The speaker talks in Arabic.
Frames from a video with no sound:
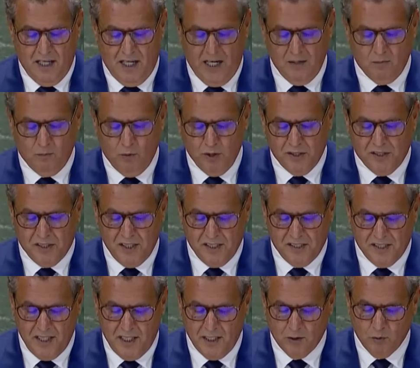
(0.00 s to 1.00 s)

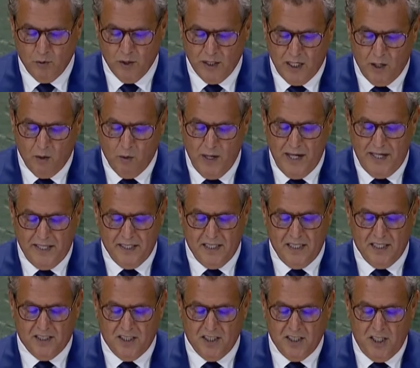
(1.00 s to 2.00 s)
المؤسسات
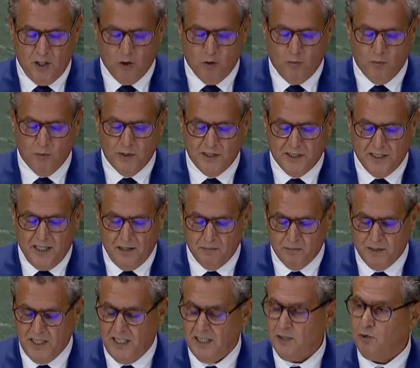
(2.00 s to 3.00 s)
والقواعد التي تحكم نظام
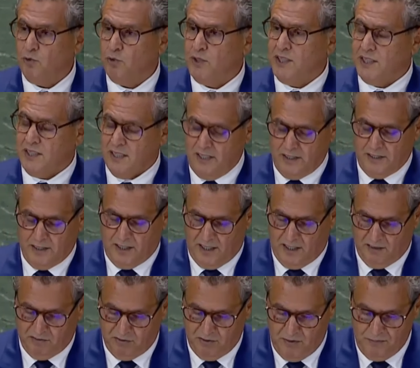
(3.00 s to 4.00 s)
تعددية
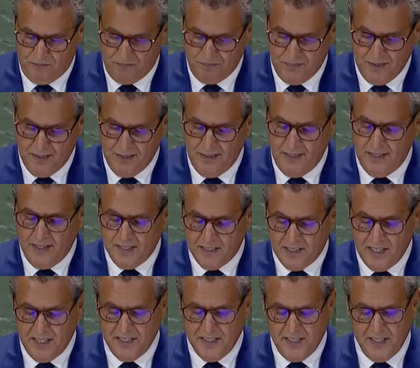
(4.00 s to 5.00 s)
الأطراف
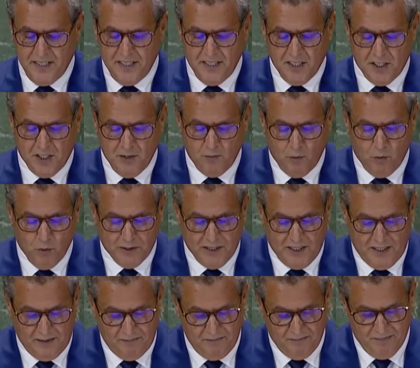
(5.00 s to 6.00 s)
ثانيا يجب
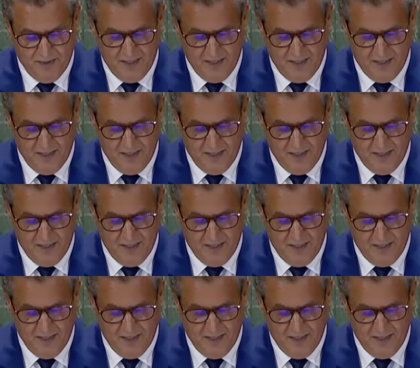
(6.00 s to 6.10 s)
وضع